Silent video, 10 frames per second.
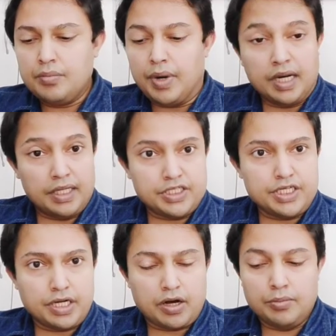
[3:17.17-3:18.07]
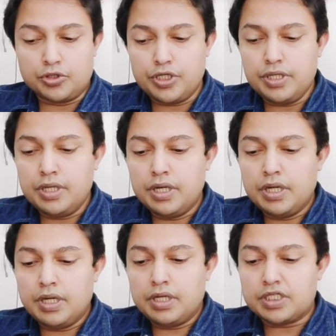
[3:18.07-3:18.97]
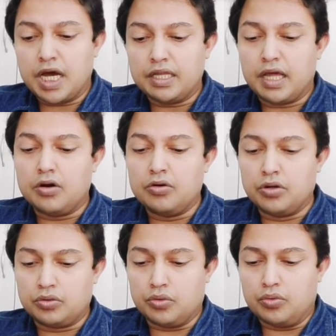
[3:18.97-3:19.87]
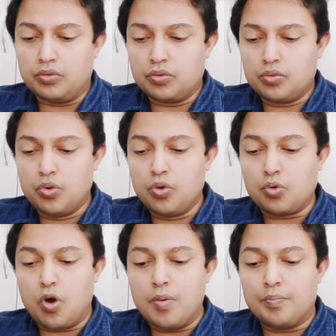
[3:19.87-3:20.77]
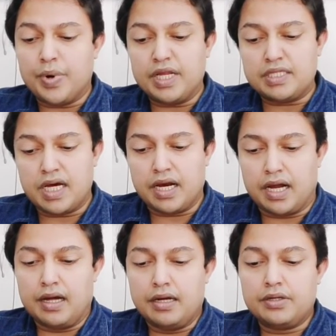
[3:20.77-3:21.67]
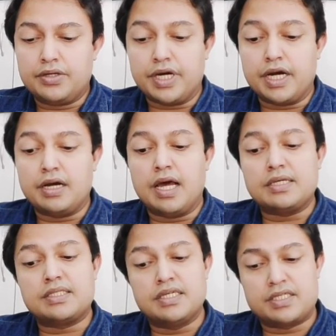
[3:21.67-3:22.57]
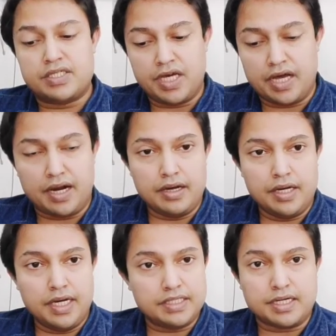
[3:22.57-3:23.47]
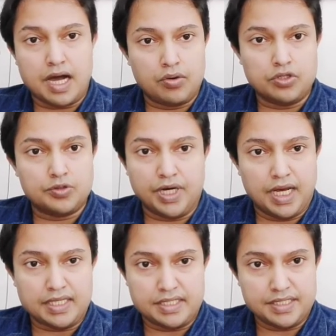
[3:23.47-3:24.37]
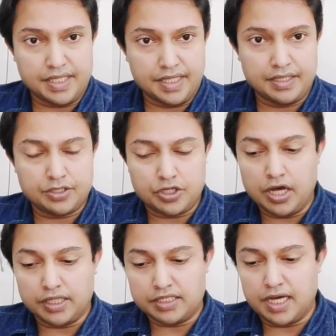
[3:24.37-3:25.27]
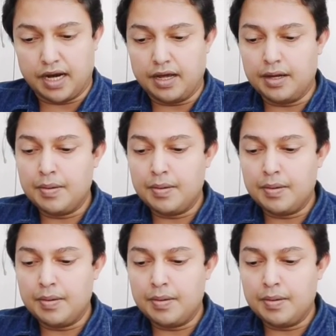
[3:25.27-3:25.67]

বাংলাদেশের টাকা অবশ্যই সাধারণত কোনো কোম্পানি ছাড়া ট্রেড লাইসেন্স ছাড়া এই যে কাগজ বা লাইসেন্সের সহায়তা ছাড়া